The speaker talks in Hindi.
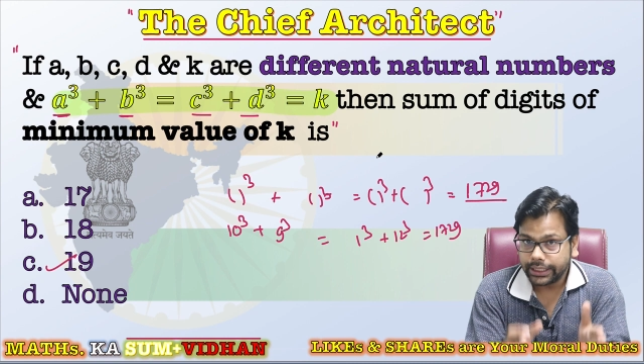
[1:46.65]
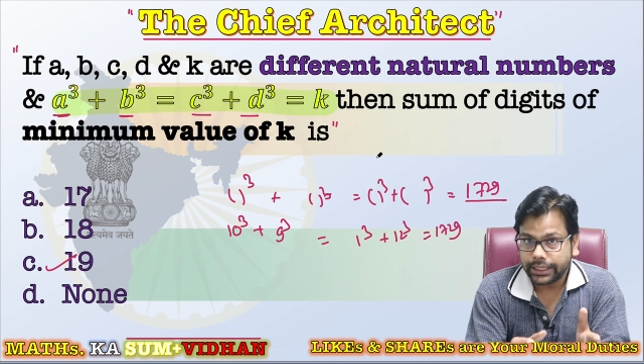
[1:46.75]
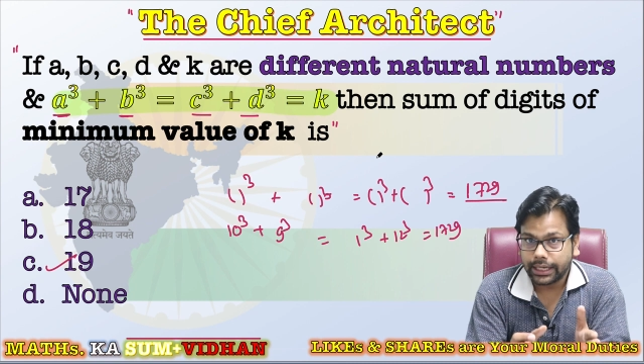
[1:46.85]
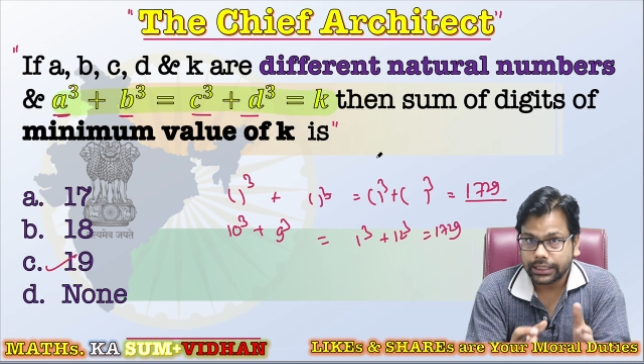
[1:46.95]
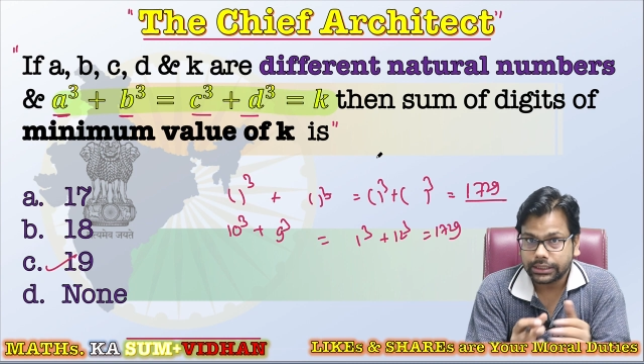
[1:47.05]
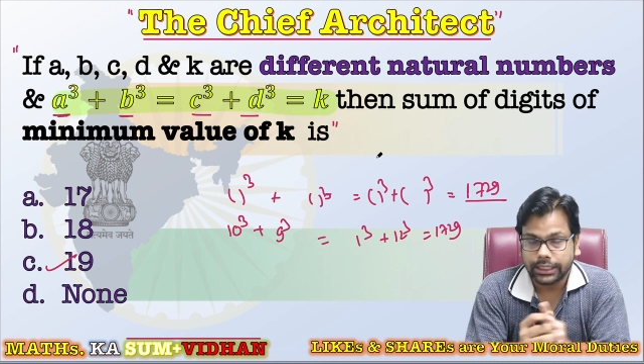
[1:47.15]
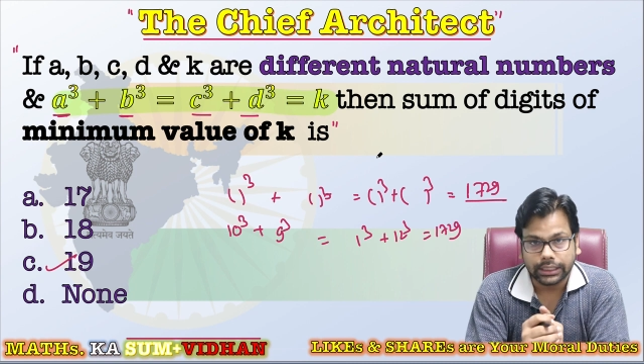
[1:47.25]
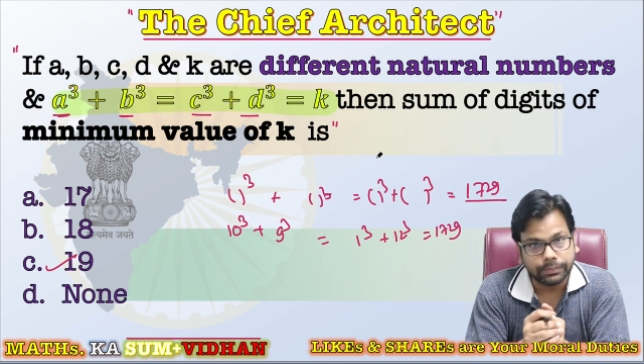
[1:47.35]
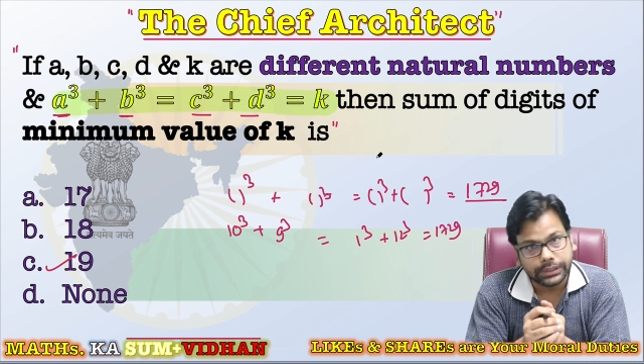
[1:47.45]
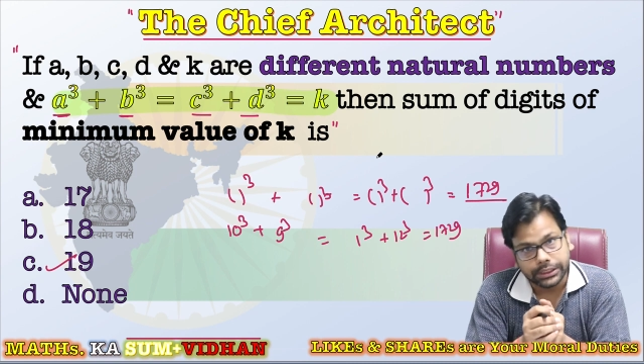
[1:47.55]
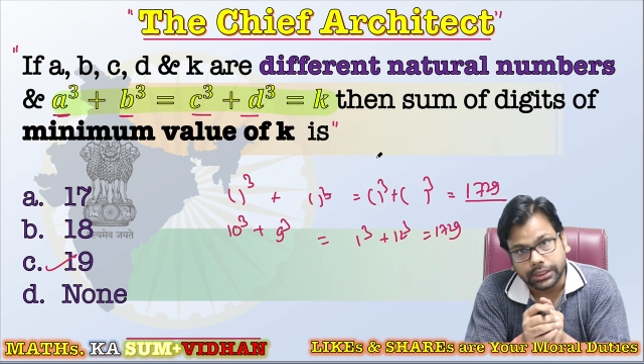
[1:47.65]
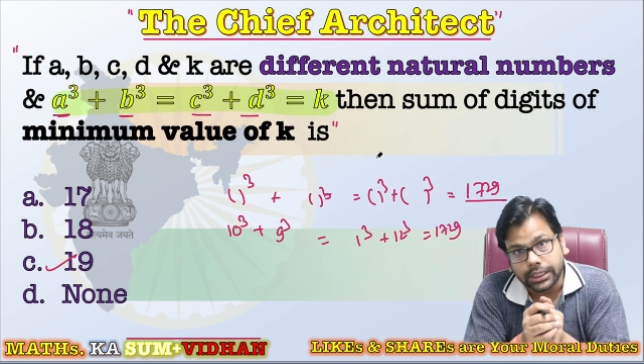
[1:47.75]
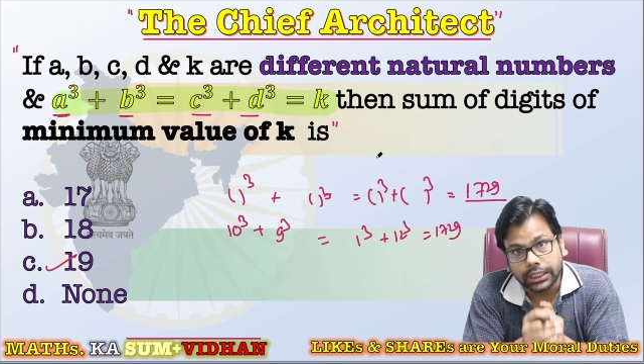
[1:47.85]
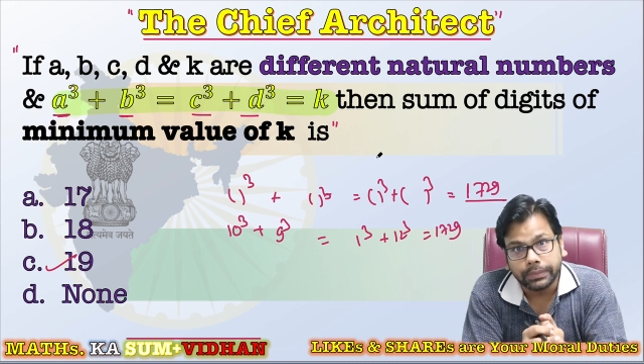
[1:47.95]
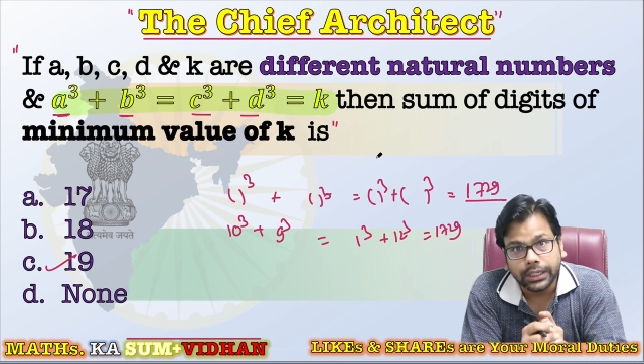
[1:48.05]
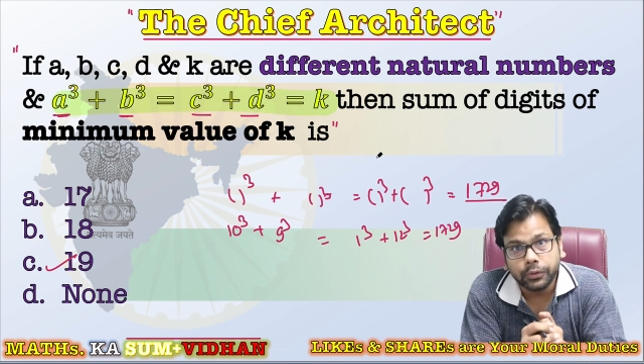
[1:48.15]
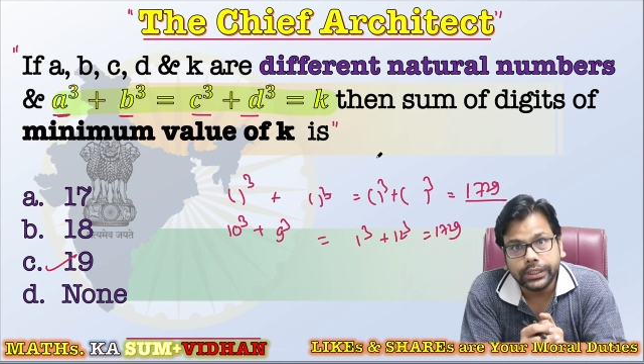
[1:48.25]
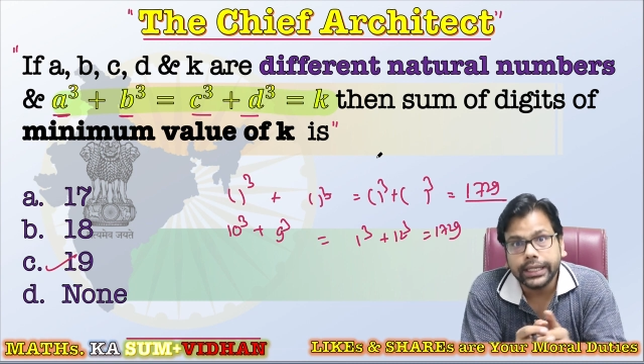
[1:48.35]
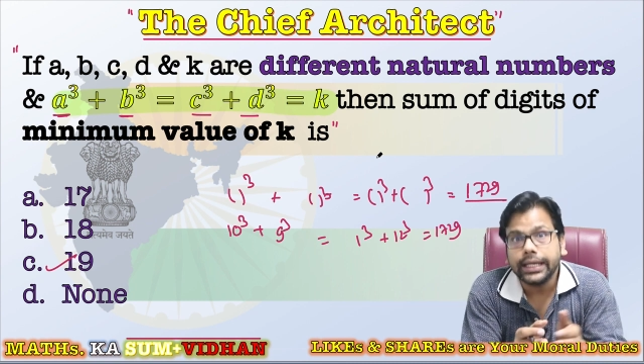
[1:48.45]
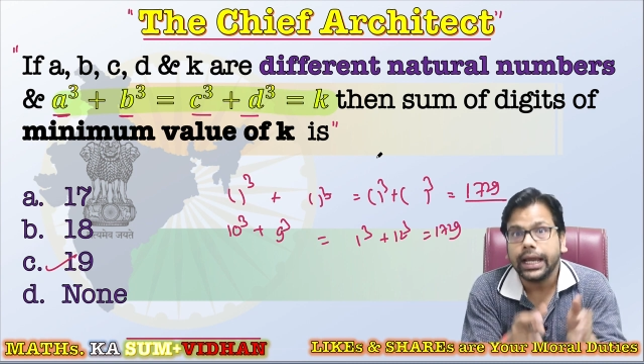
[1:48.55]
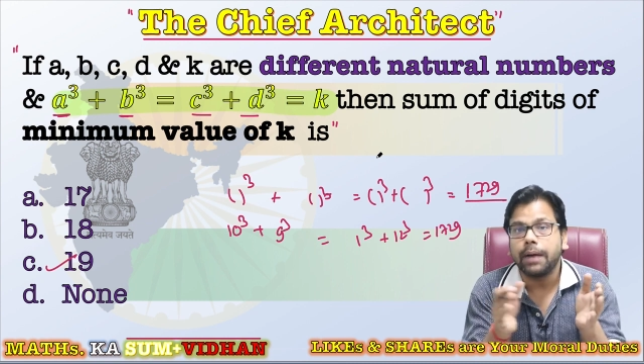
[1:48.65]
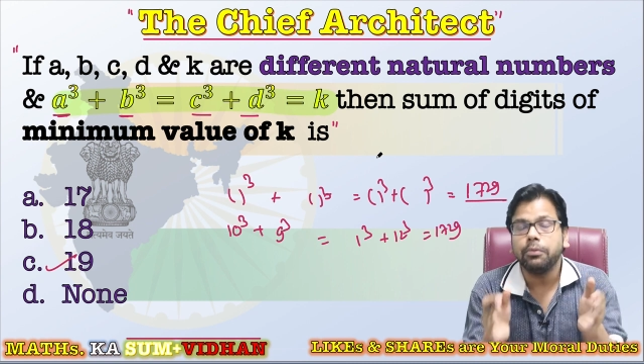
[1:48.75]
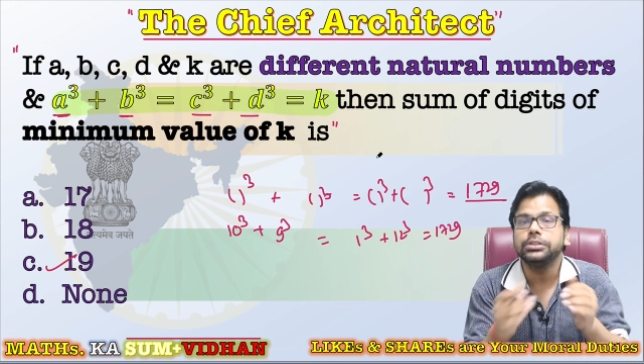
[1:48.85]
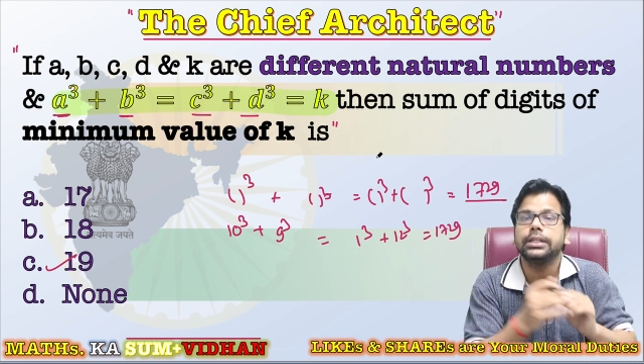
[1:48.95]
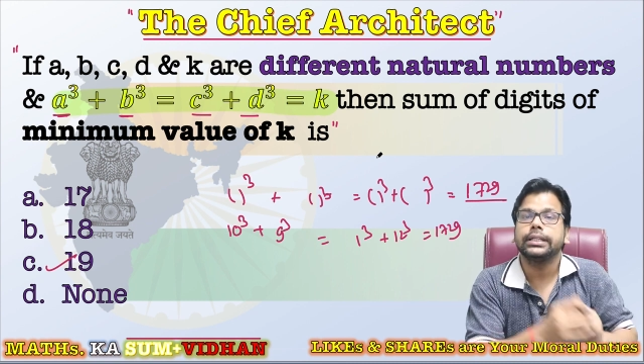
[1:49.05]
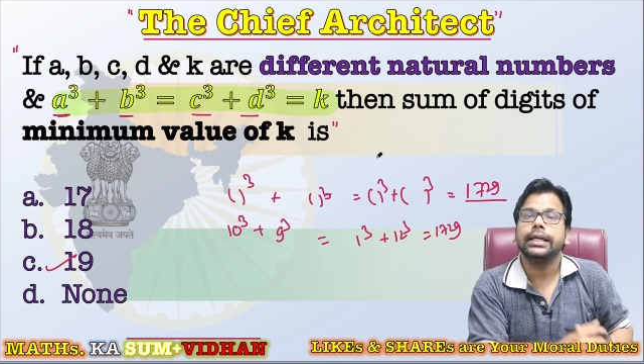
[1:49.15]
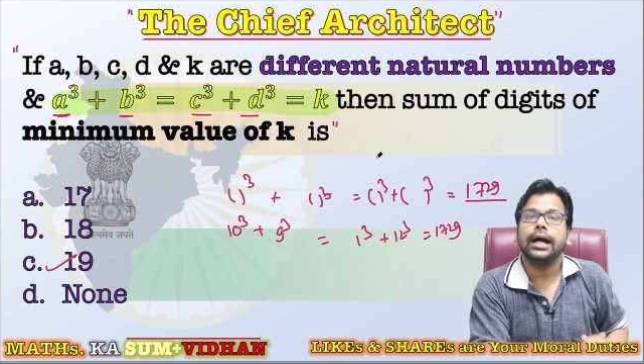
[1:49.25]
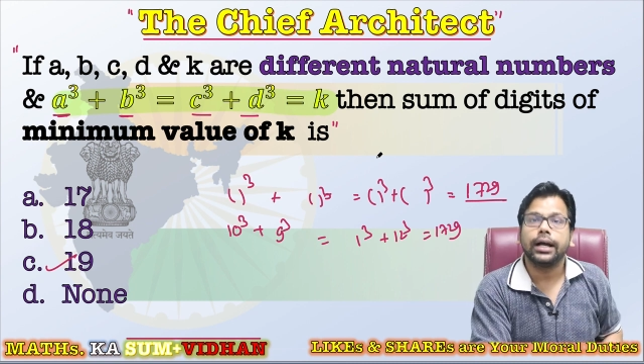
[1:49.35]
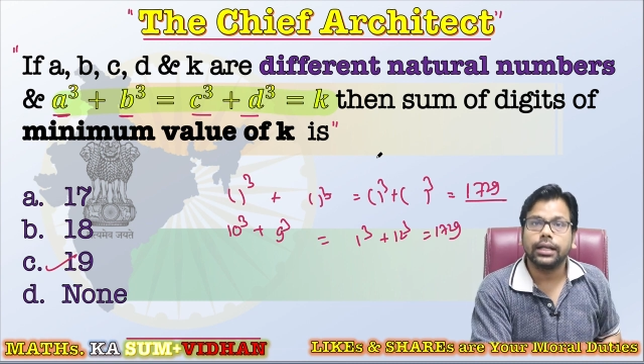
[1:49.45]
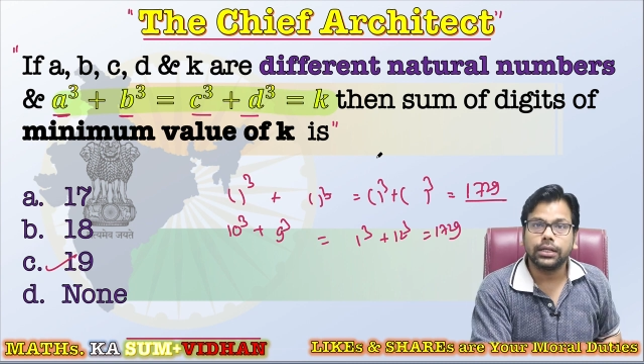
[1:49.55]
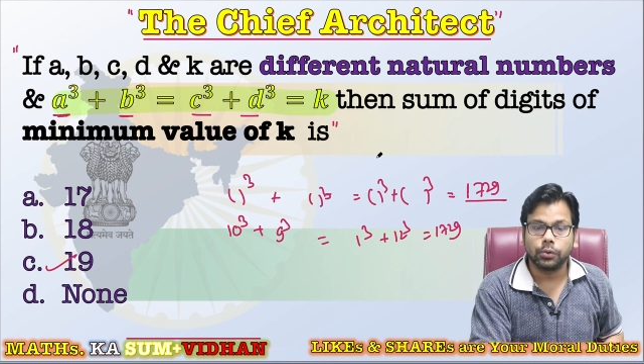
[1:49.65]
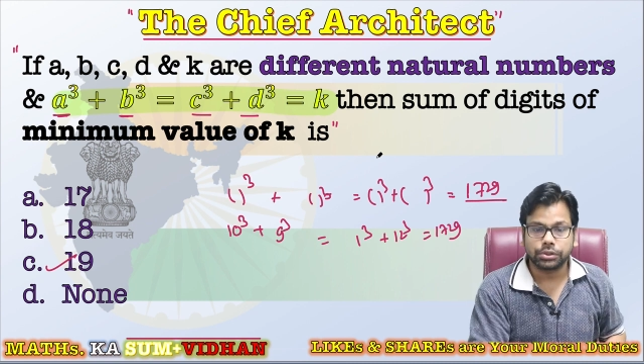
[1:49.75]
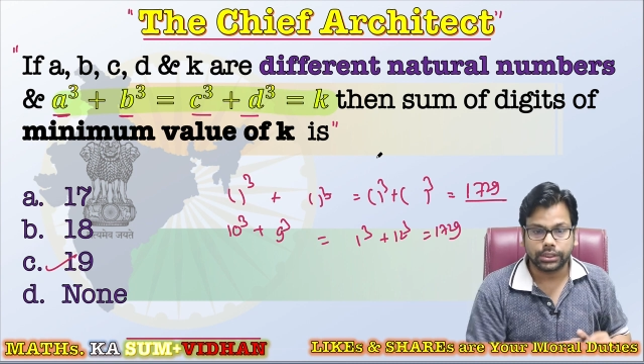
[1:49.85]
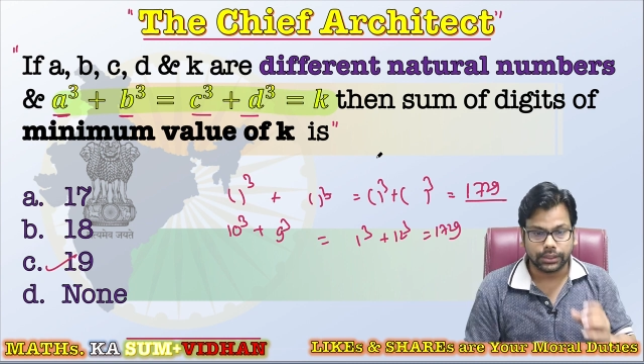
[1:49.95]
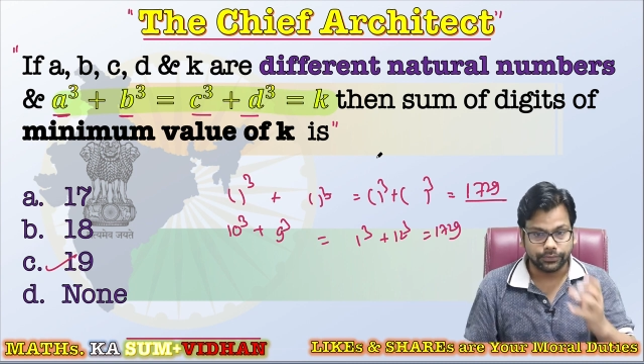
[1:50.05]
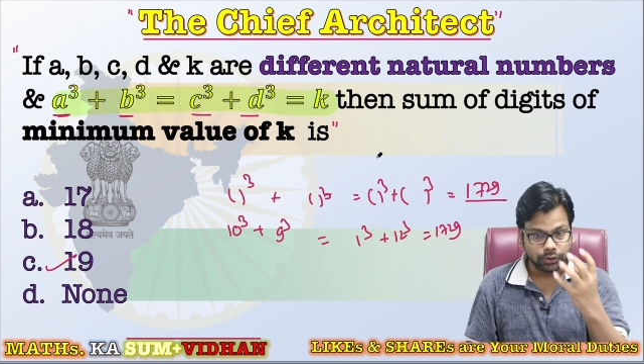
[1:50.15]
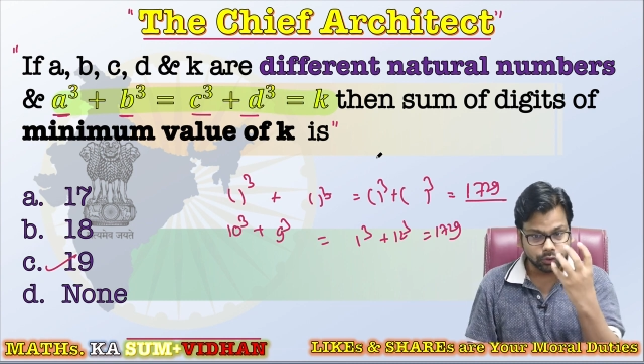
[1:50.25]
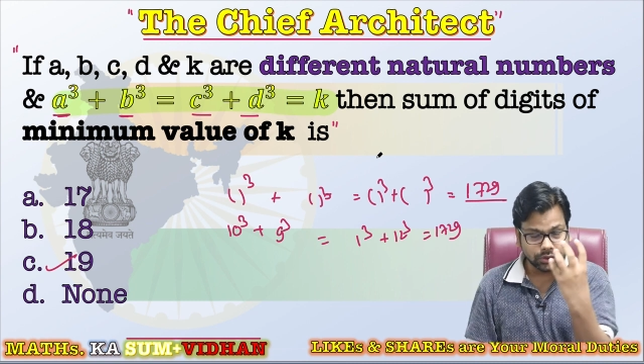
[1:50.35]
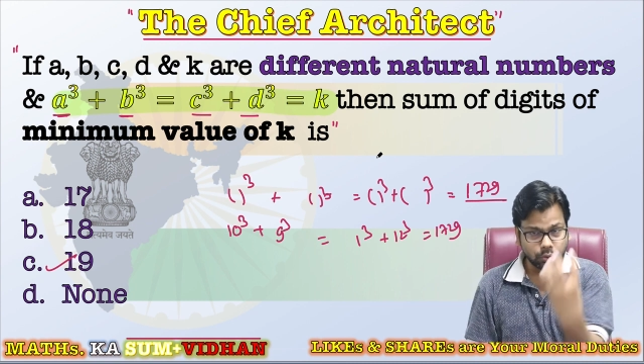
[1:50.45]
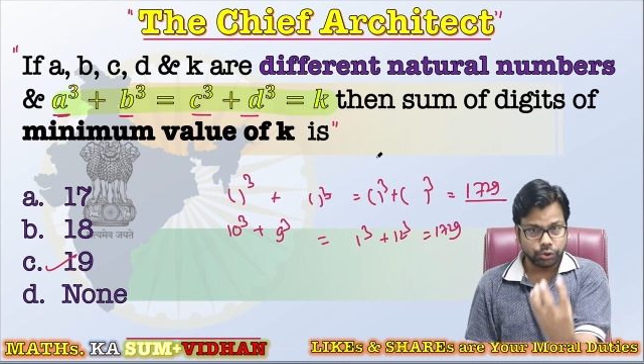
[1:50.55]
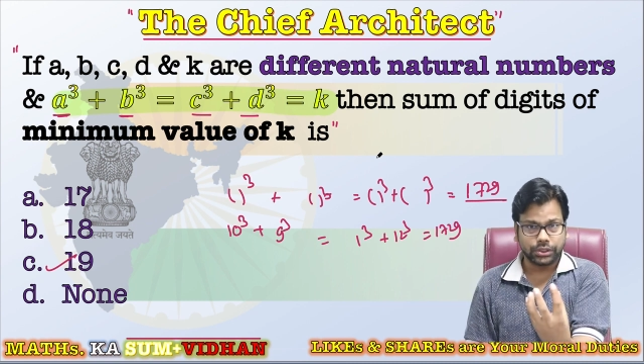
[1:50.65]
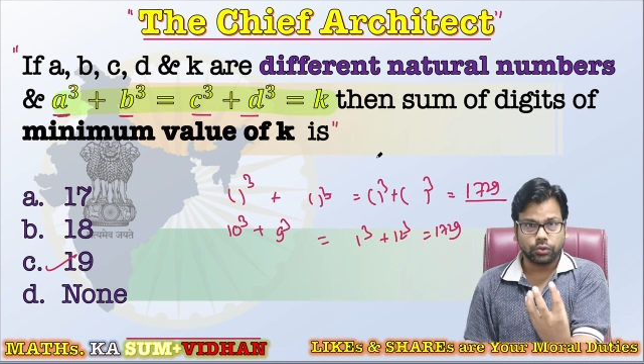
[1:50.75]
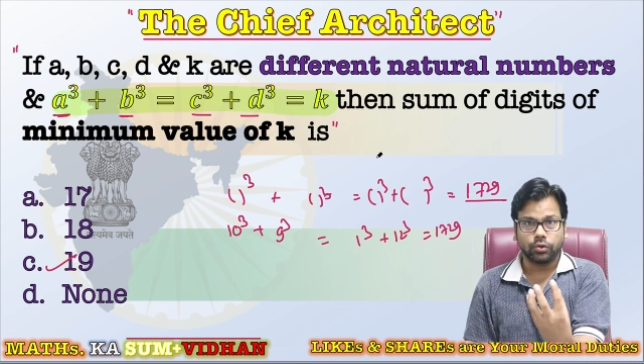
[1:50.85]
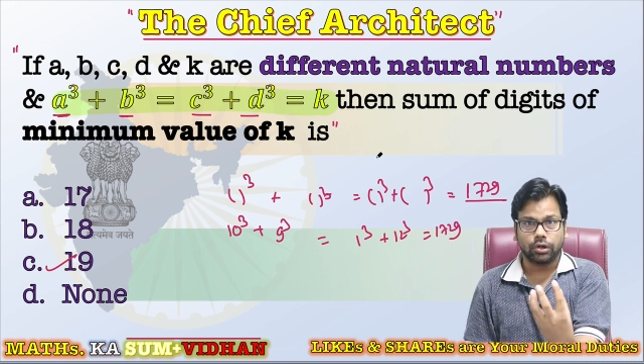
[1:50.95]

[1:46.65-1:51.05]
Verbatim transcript: तक क्लास खत्म सेशन खत्म नहीं हुई है हम लोग चलते हैं अगले क्वेश्चन की तरफ तो इस क्वेश्चन को